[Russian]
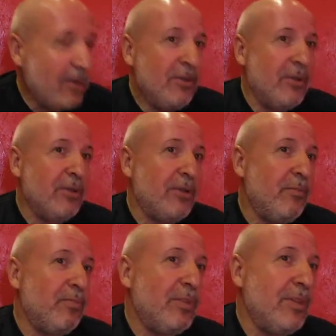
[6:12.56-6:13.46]

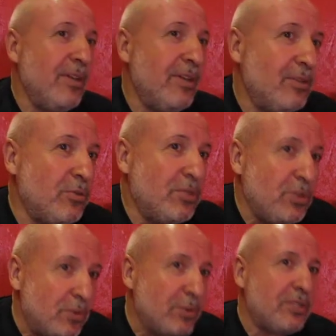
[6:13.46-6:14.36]
Эм, э, то есть не
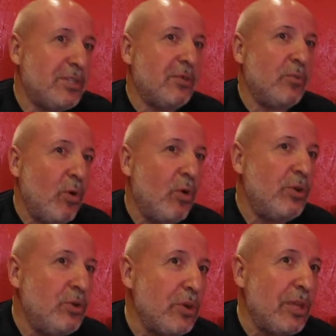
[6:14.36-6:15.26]
просто там «О,
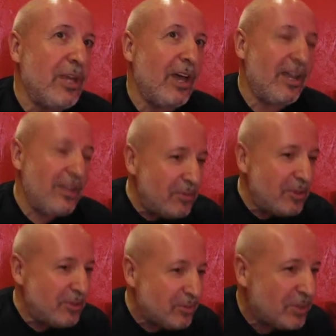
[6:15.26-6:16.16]
Юрий», а
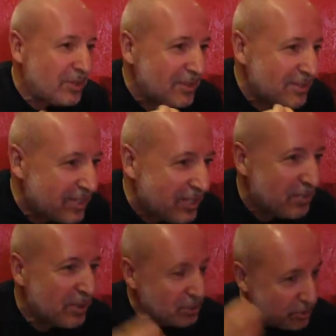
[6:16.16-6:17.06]
именно вот, так сказать,
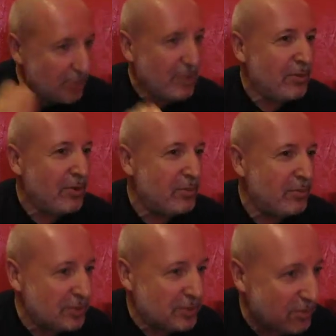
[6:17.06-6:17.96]
подчеркивали бы
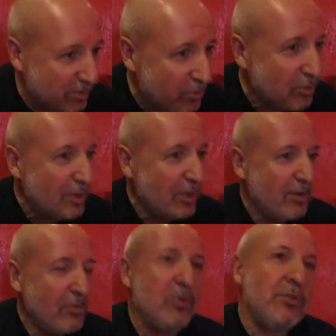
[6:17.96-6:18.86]
мне самому
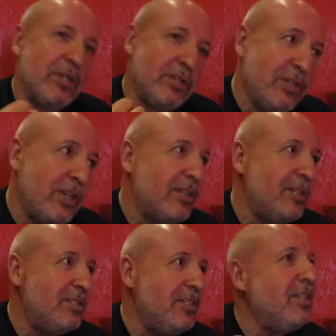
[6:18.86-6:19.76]
мою
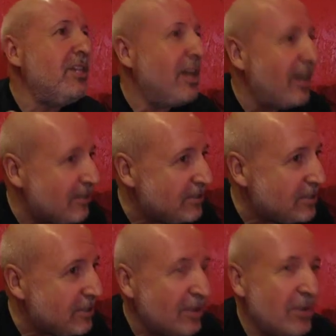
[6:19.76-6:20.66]
неординарность, гениальность,
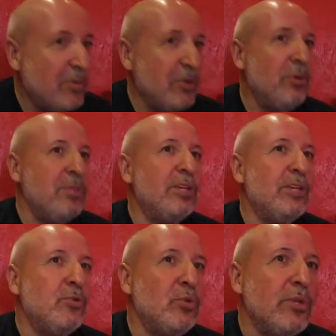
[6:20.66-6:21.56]
мое
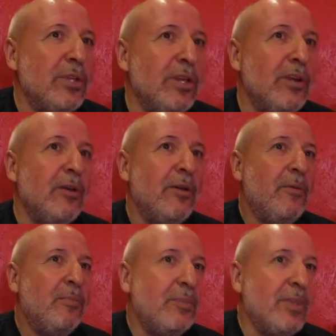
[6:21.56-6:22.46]
литературное
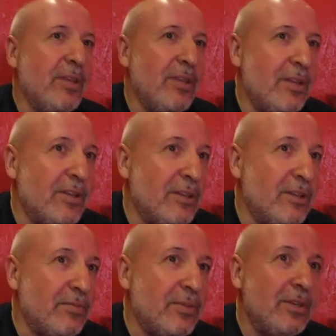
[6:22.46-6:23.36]

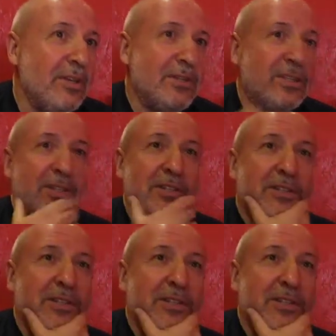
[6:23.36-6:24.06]
э, так сказать,